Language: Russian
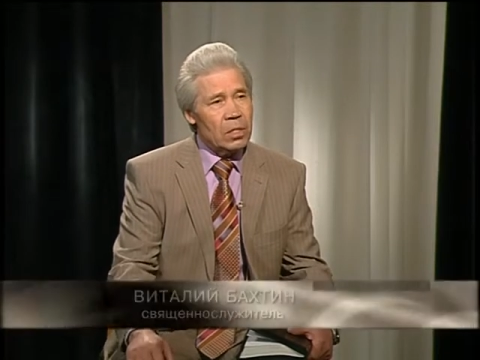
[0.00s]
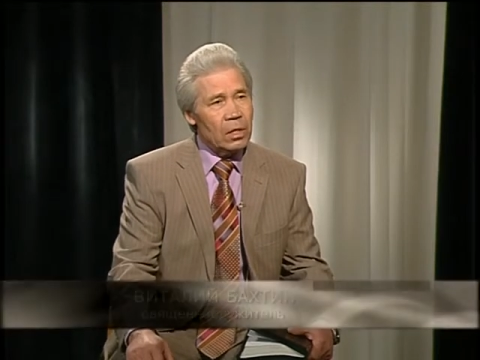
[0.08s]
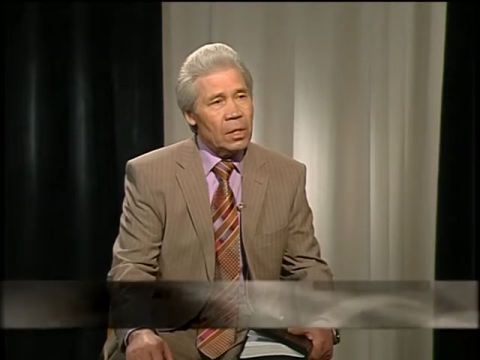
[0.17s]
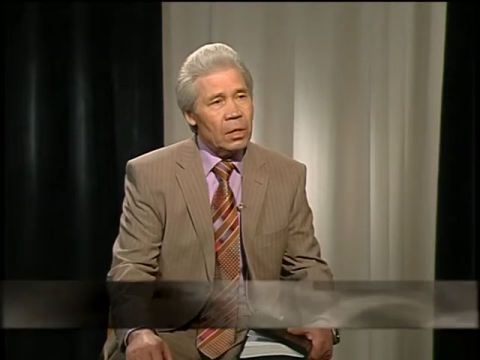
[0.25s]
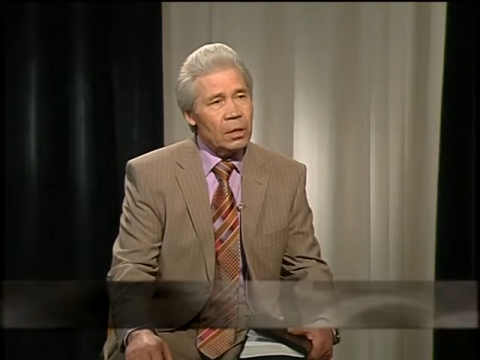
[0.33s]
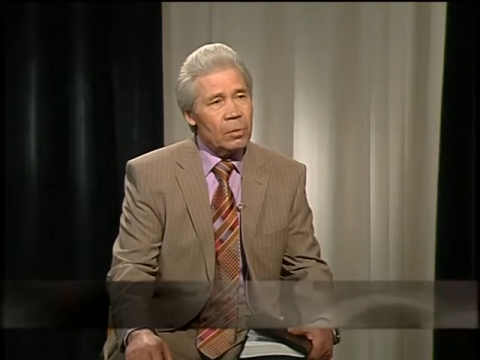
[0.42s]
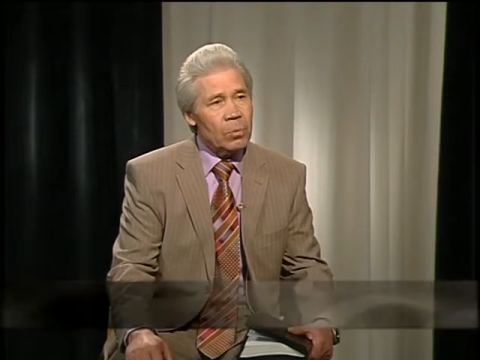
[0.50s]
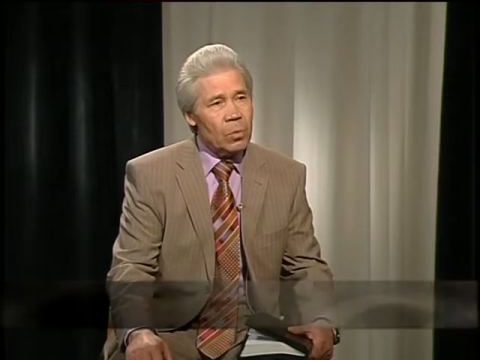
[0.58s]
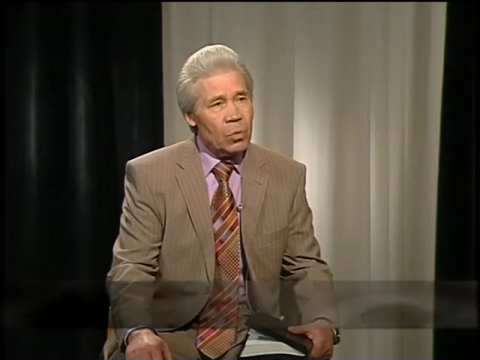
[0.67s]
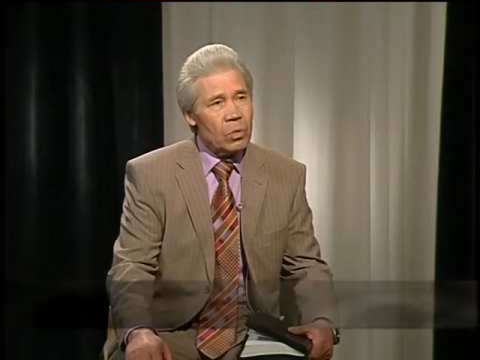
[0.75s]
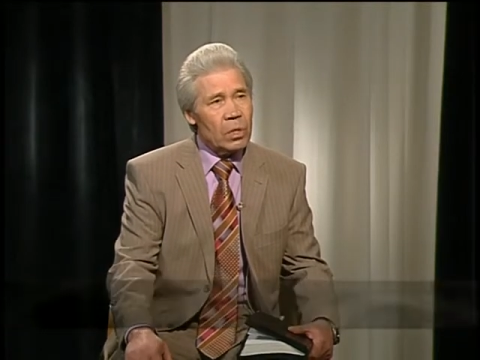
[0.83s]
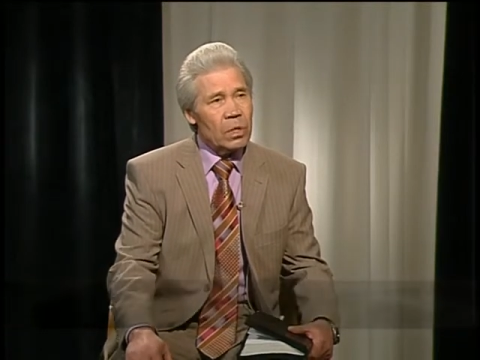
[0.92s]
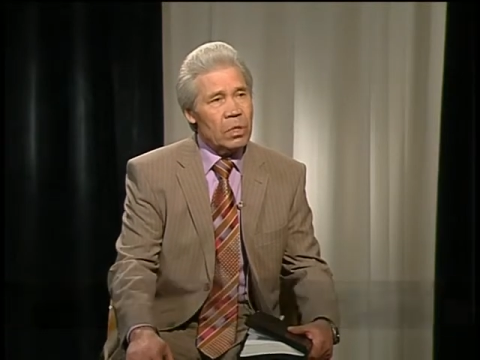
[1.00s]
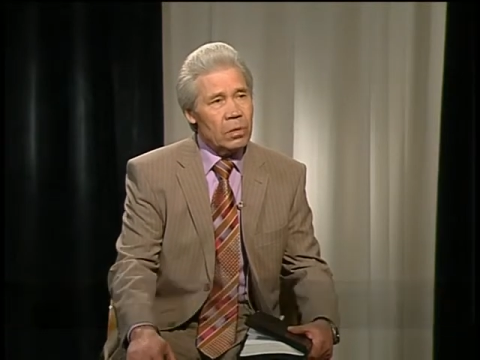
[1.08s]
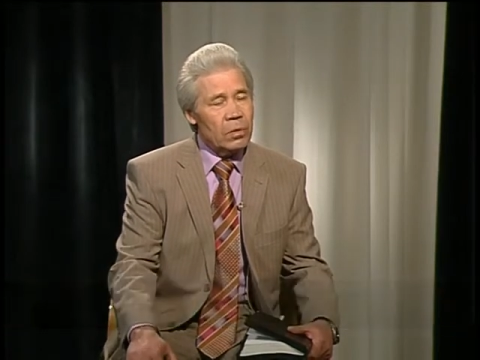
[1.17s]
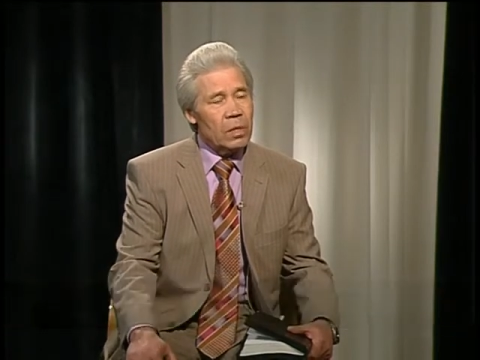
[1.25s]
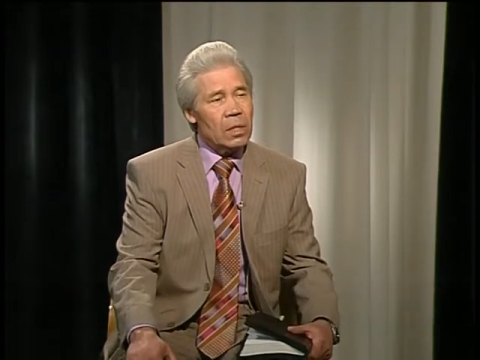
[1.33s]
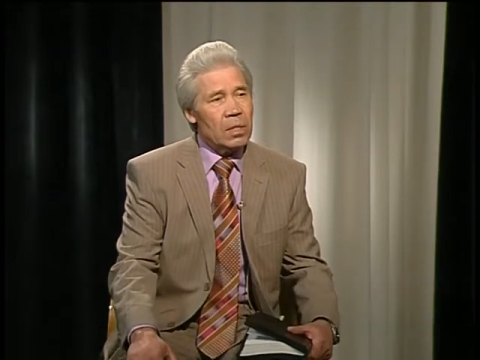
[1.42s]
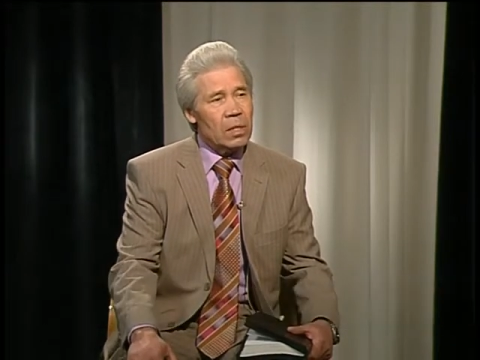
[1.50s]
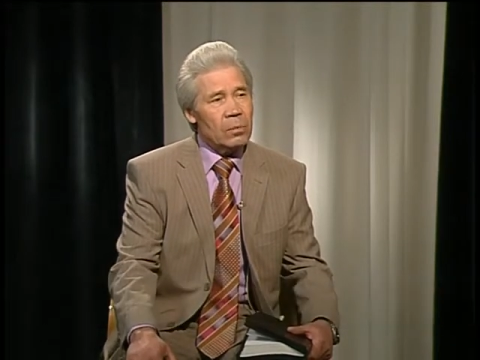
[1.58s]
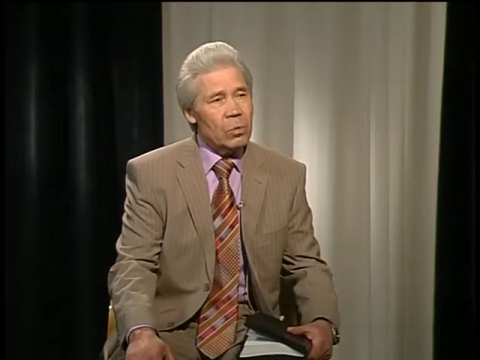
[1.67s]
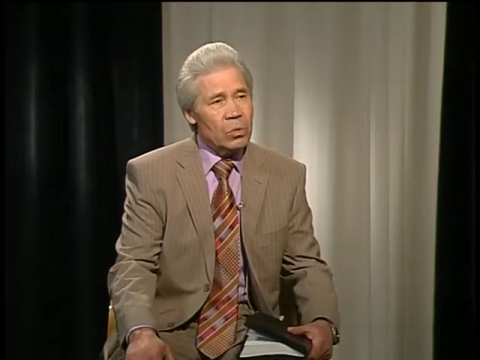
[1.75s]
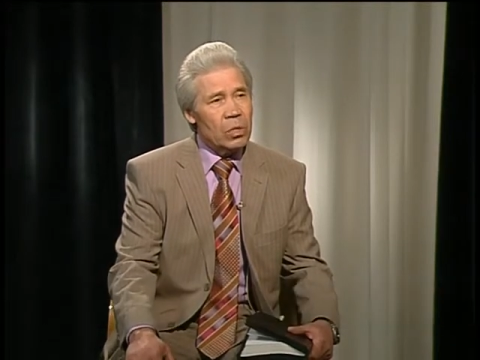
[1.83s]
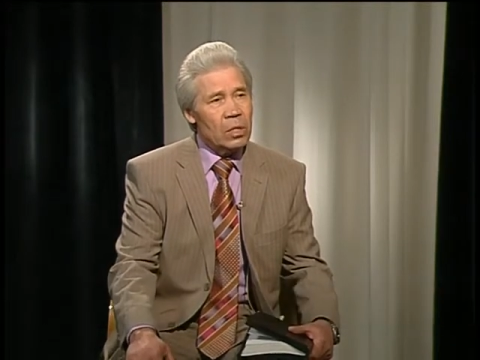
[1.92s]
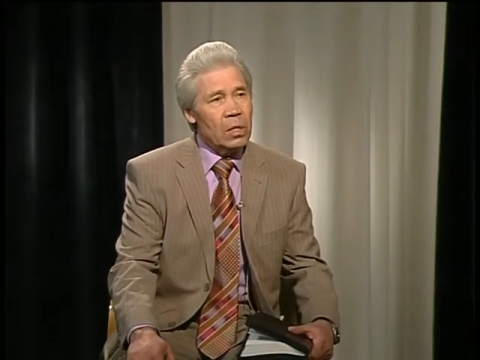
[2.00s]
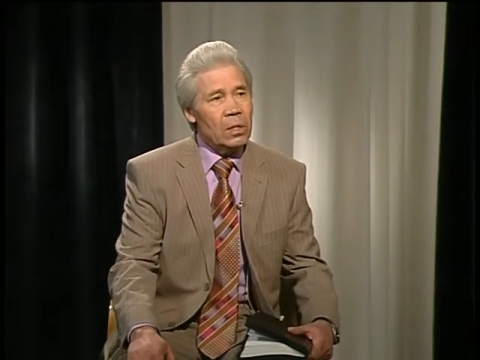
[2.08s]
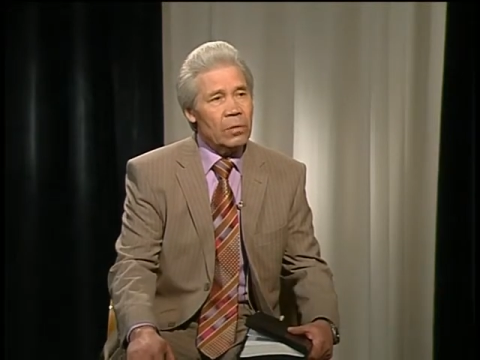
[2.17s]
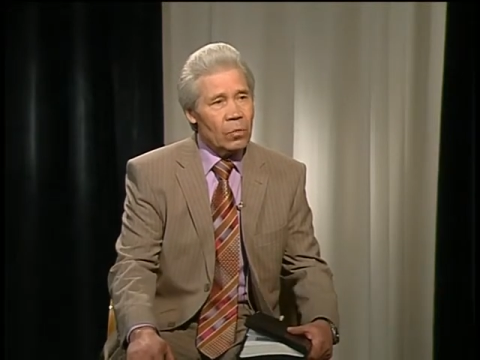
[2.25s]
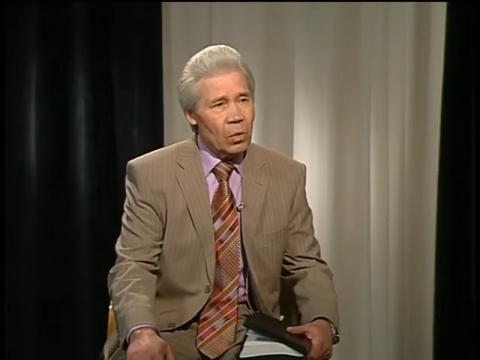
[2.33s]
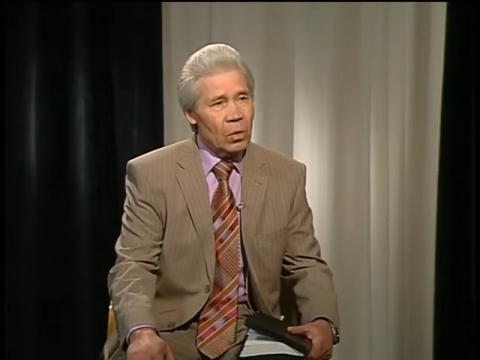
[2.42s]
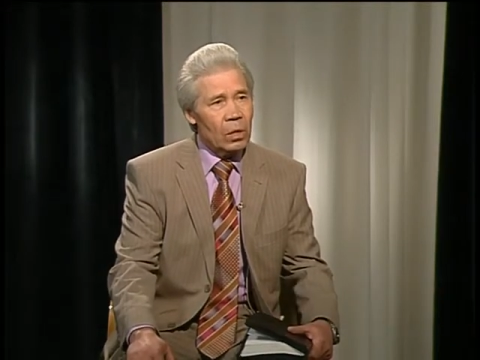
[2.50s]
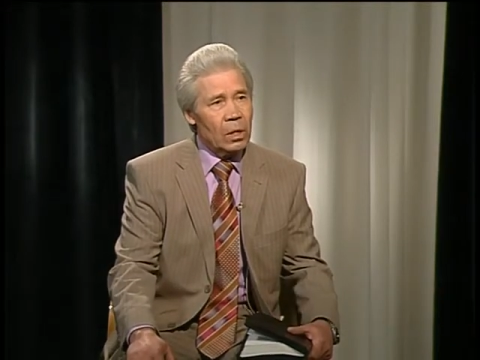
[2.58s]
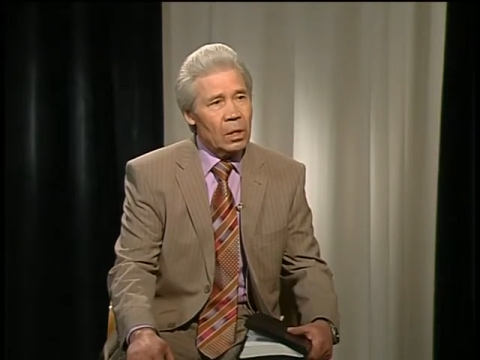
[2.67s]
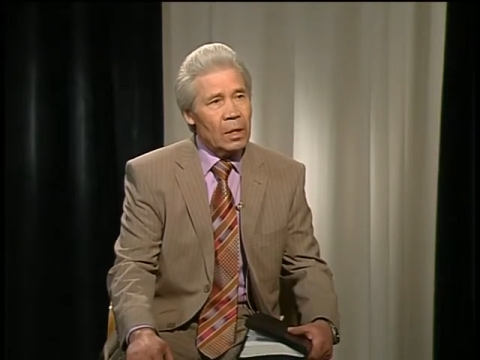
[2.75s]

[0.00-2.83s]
не так-то просто действительно соблюсти его.